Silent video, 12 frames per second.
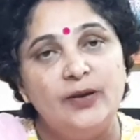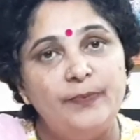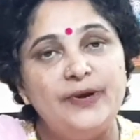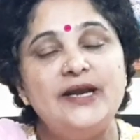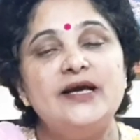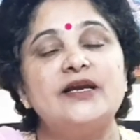
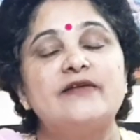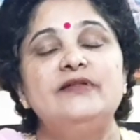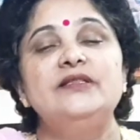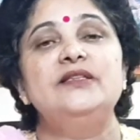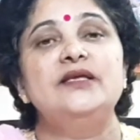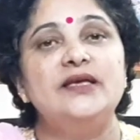பிள்ளையாருக்கு
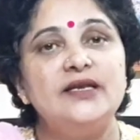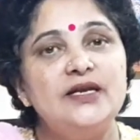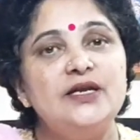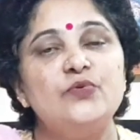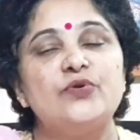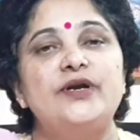வந்து இந்த
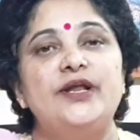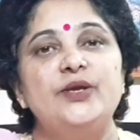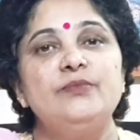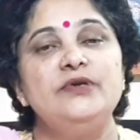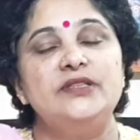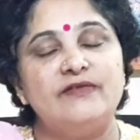எள்ளு
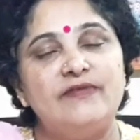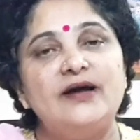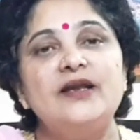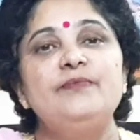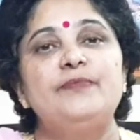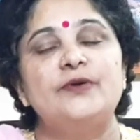உருண்டையும் இந்த
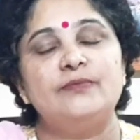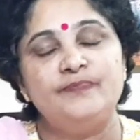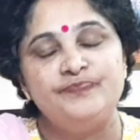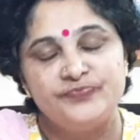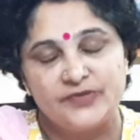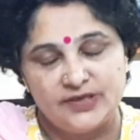வாழைப்பழம்
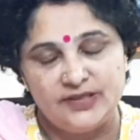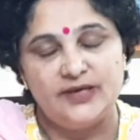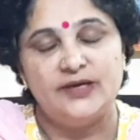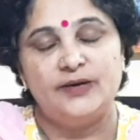இந்த